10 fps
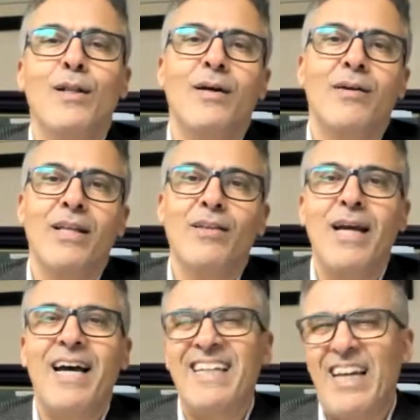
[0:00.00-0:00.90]

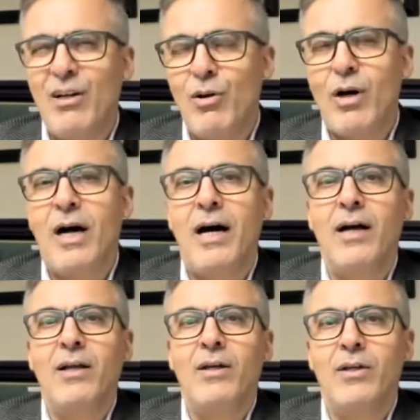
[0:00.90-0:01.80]
الرياضيات يعني لغه
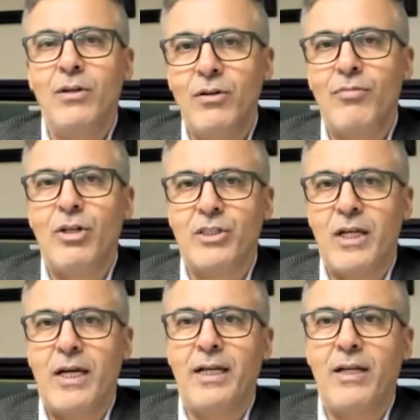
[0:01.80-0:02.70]

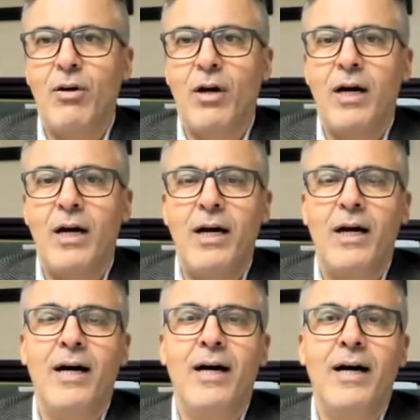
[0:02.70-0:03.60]
يونيفرسال يعني
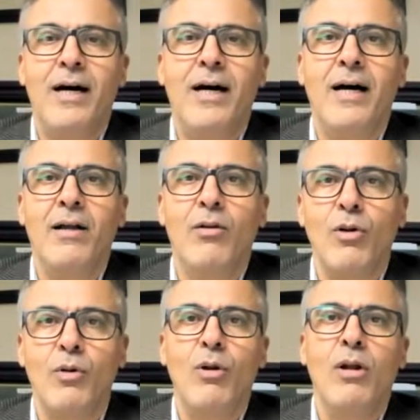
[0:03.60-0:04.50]
لغه
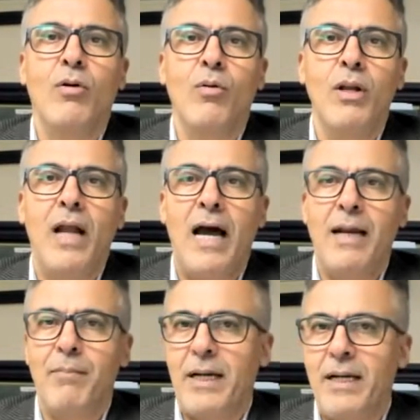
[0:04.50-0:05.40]
لغه كل كل
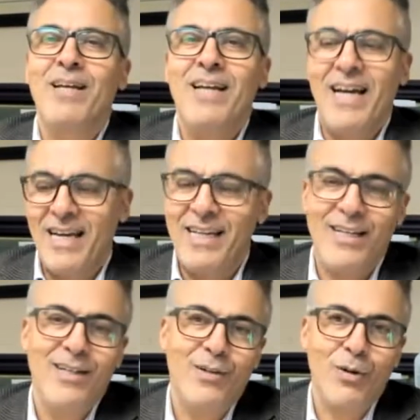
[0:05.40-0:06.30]
العالم يعني
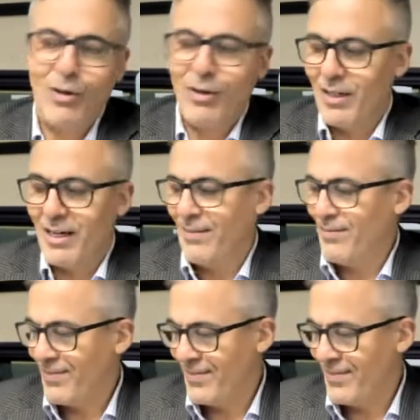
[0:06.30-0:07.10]
هاي توكل على الله